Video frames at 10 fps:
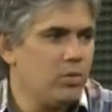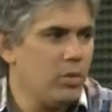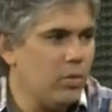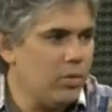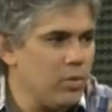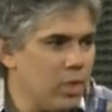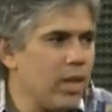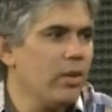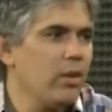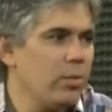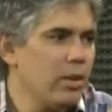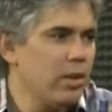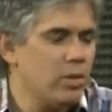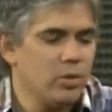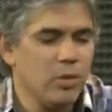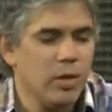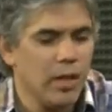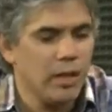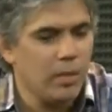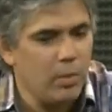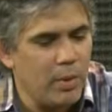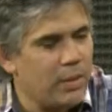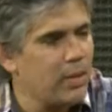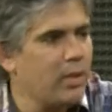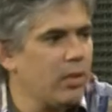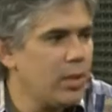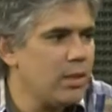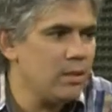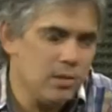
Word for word: los funcionarios, los poderosos que cometen errores,